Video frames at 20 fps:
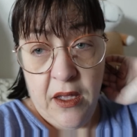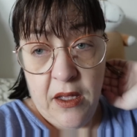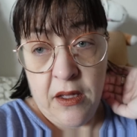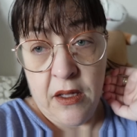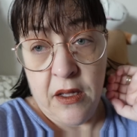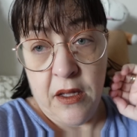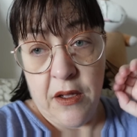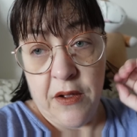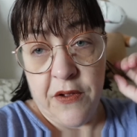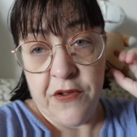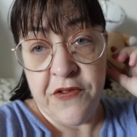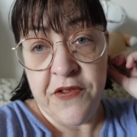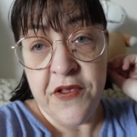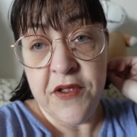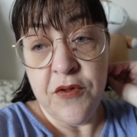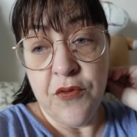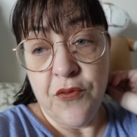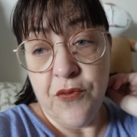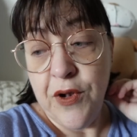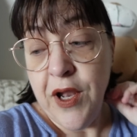euh,
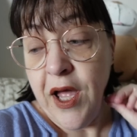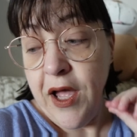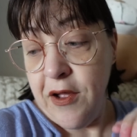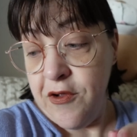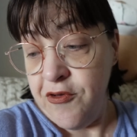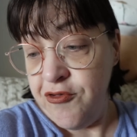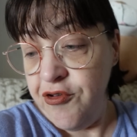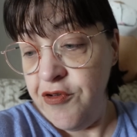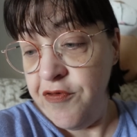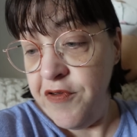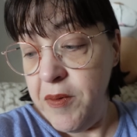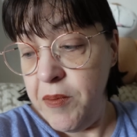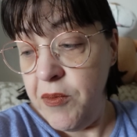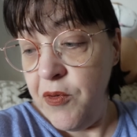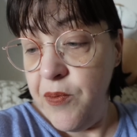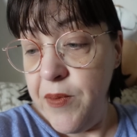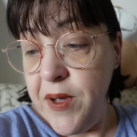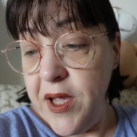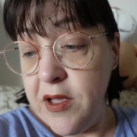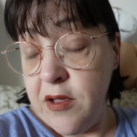sinon, là, je vais
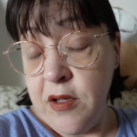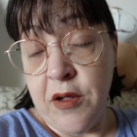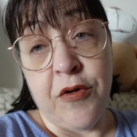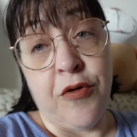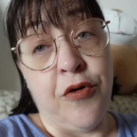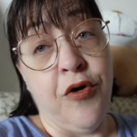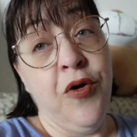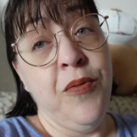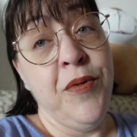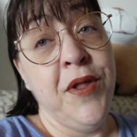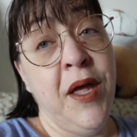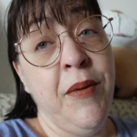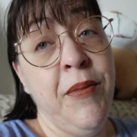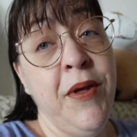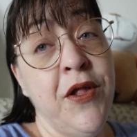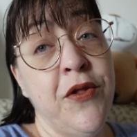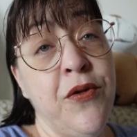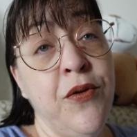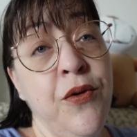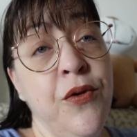me mettre, comme
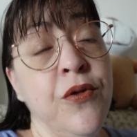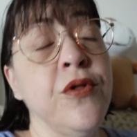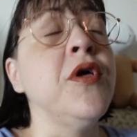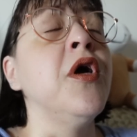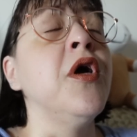d'habitude,